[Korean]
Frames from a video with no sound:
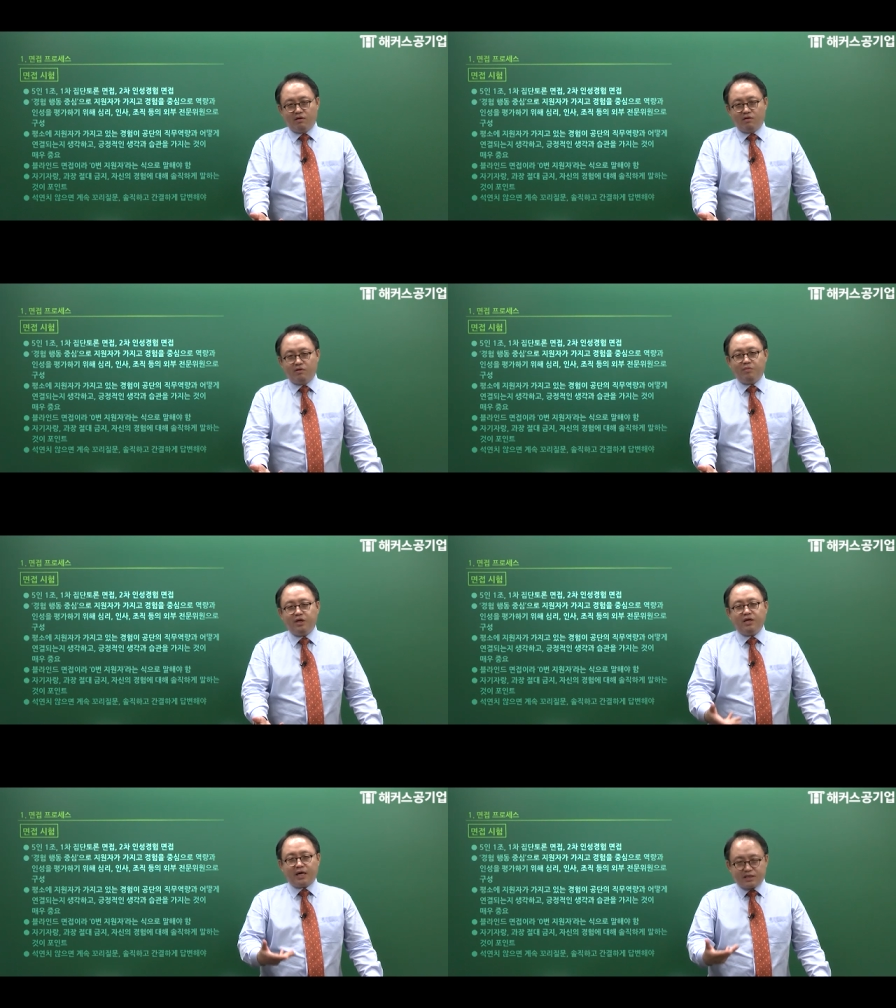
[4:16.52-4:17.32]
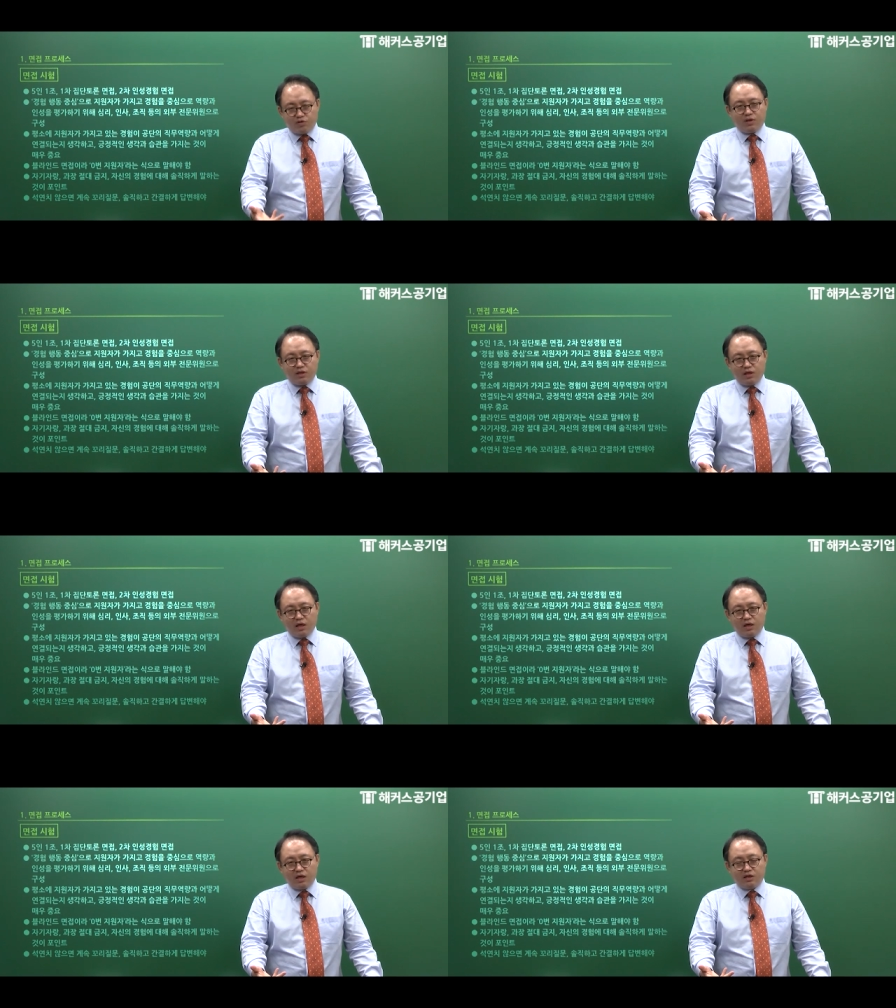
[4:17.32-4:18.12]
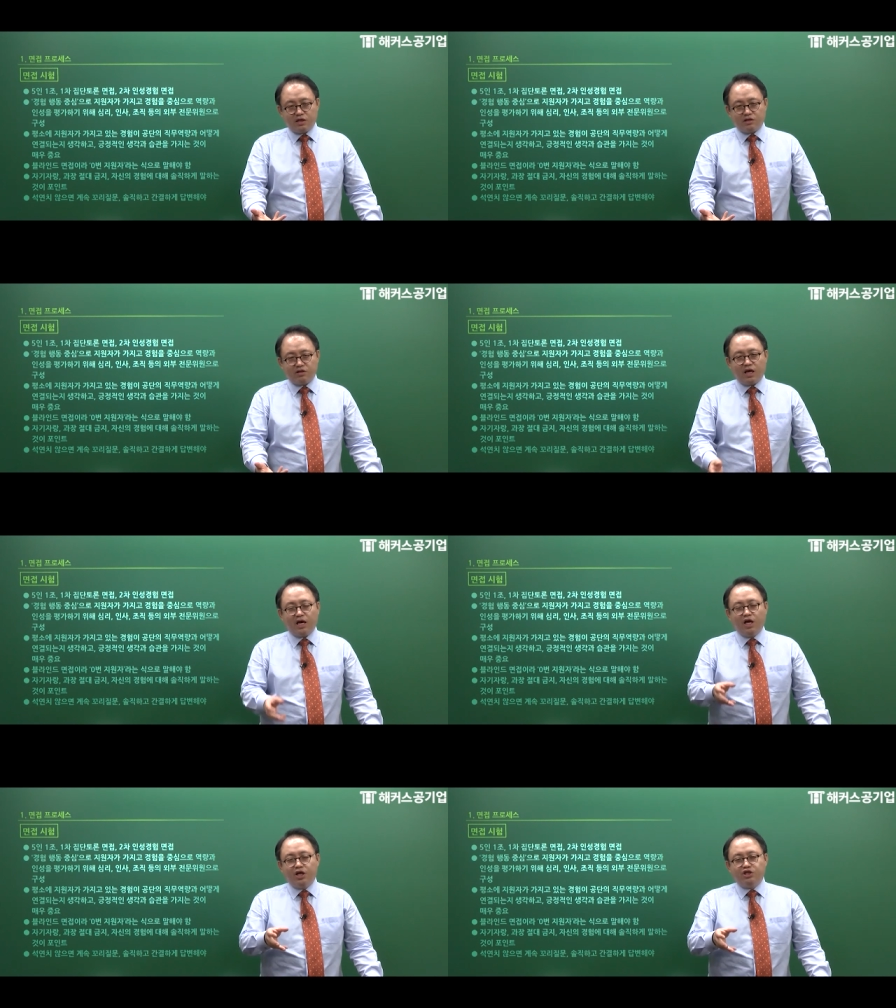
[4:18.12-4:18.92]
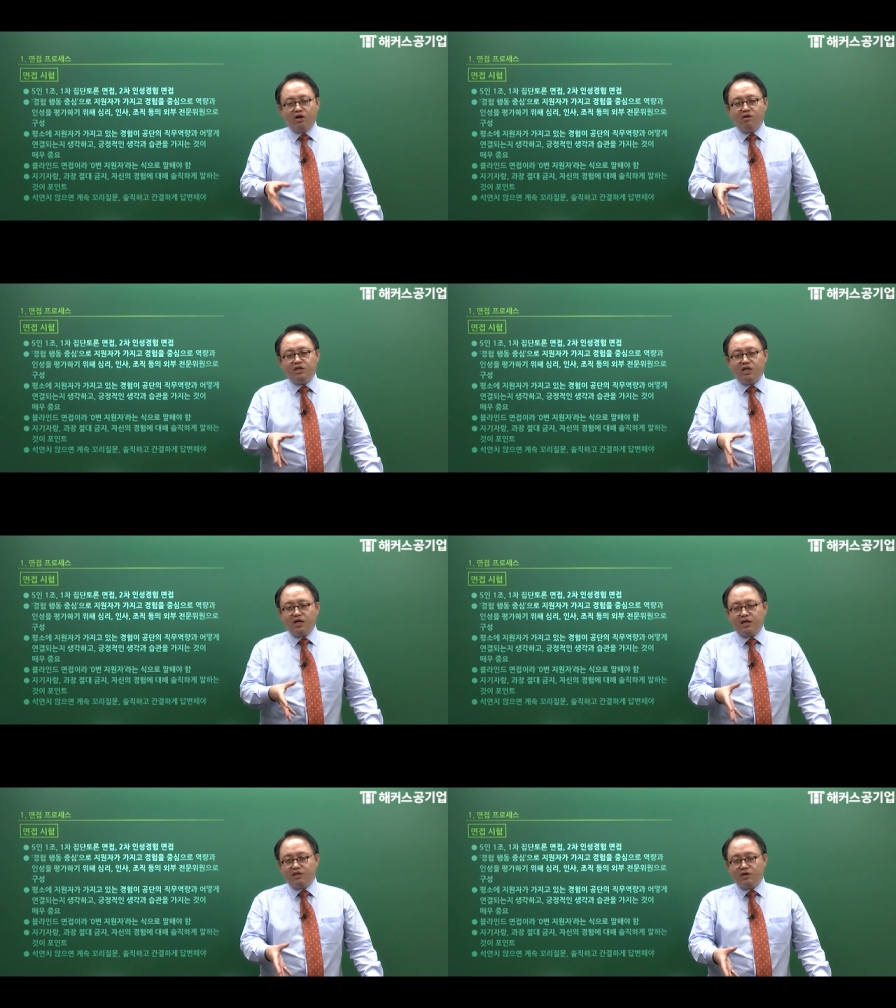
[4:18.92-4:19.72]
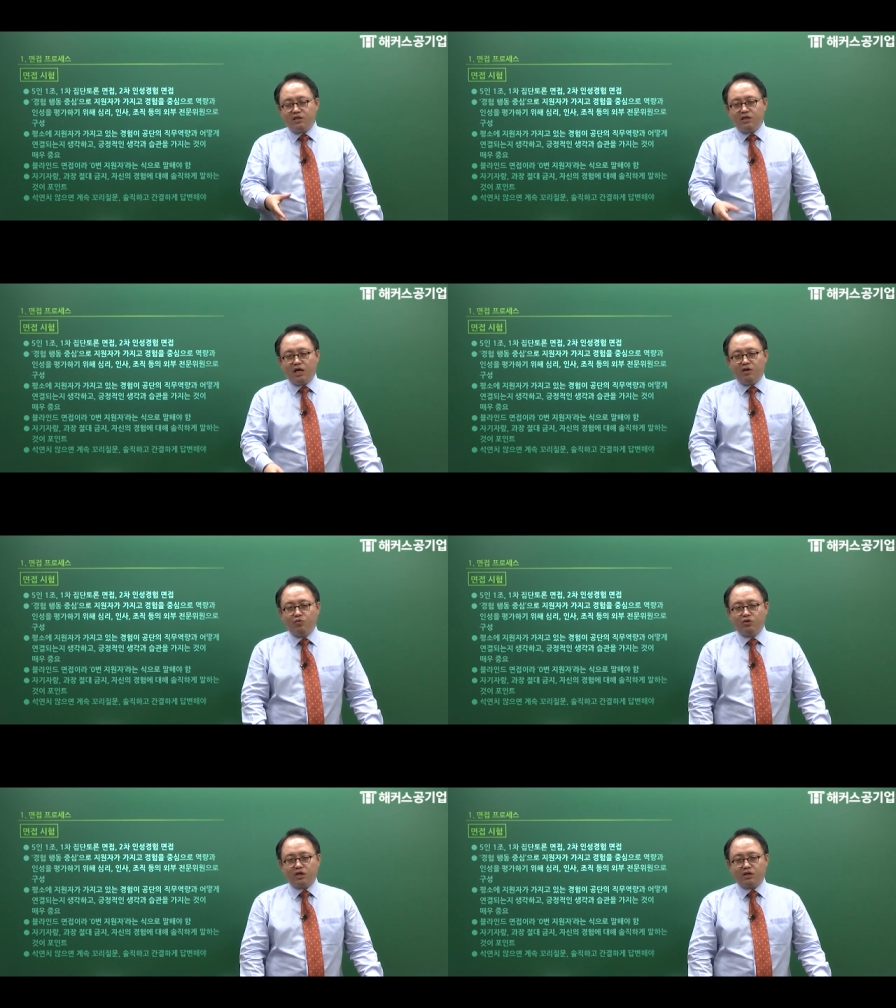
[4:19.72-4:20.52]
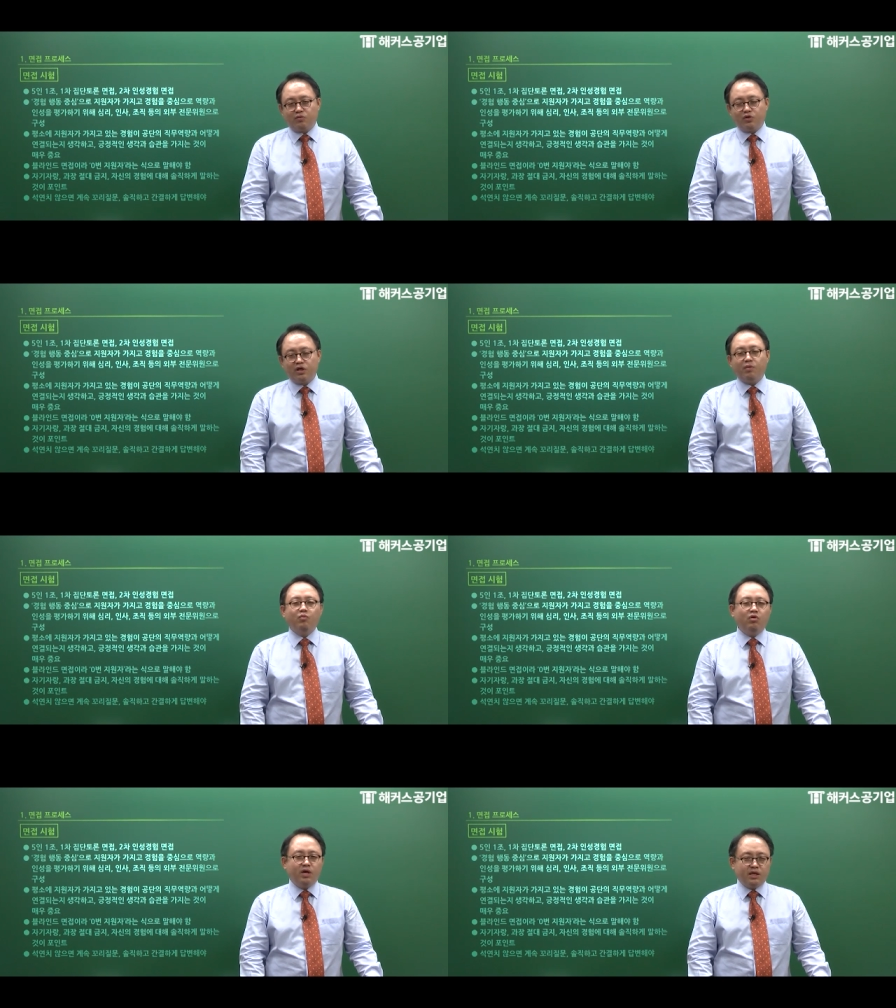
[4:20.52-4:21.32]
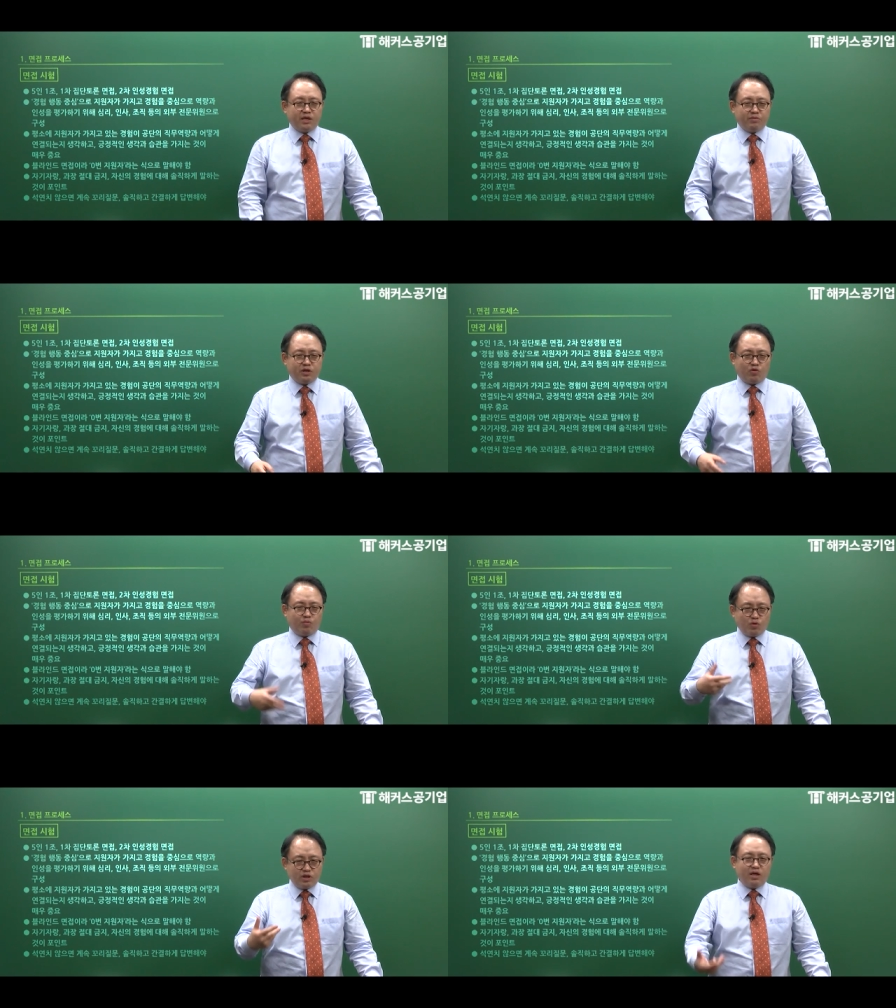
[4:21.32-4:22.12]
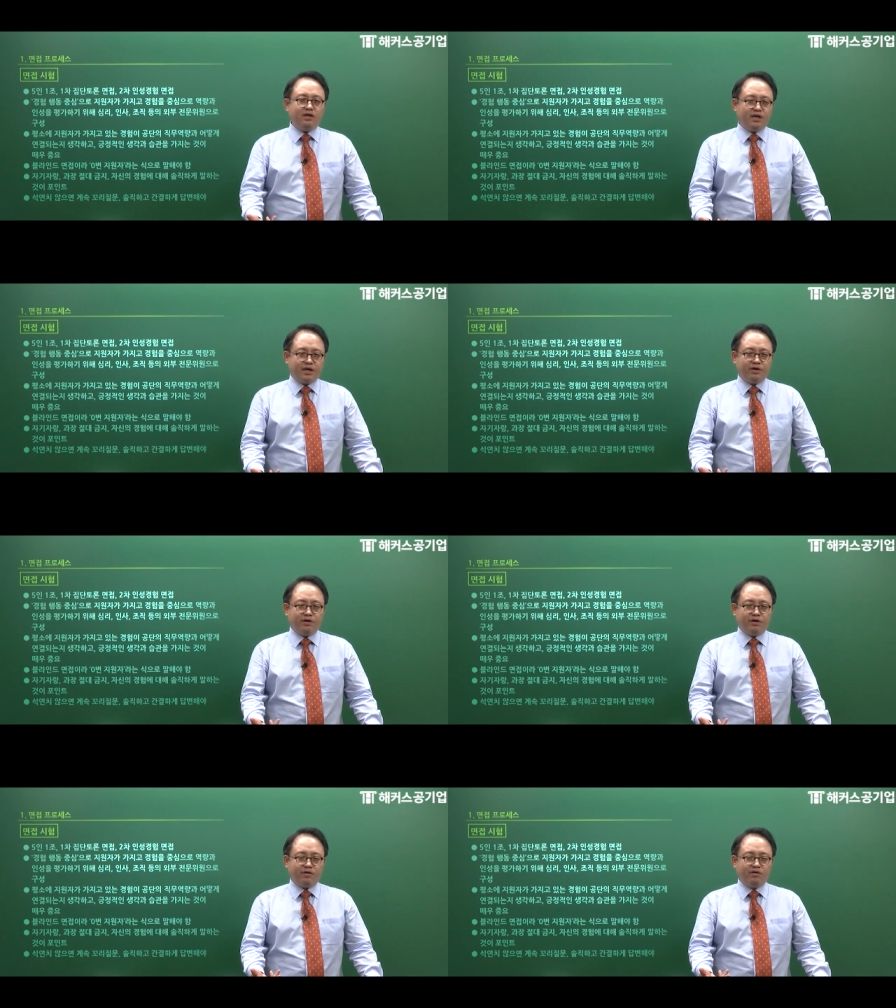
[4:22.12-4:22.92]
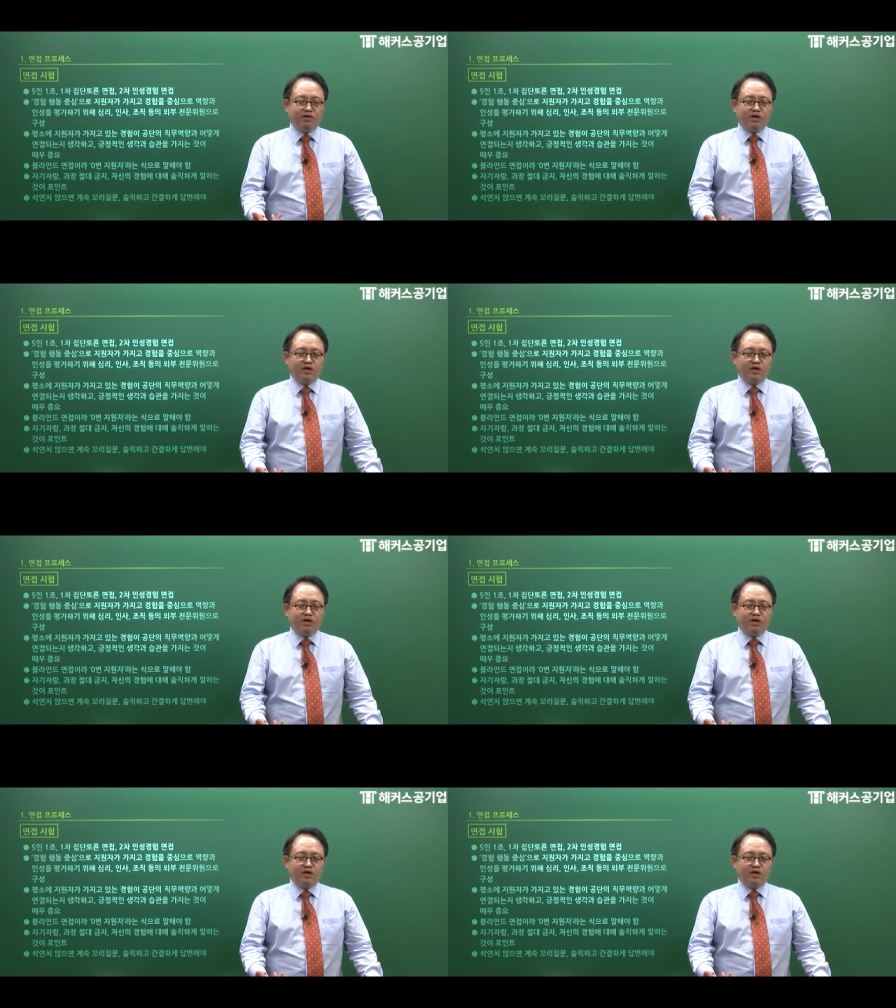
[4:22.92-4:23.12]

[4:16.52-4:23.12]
그러면 가치관을 얘기해야 되는데 정리된 가치관을 얘기 못하다 보니까 뭘 하냐면 자꾸 포장을 해요.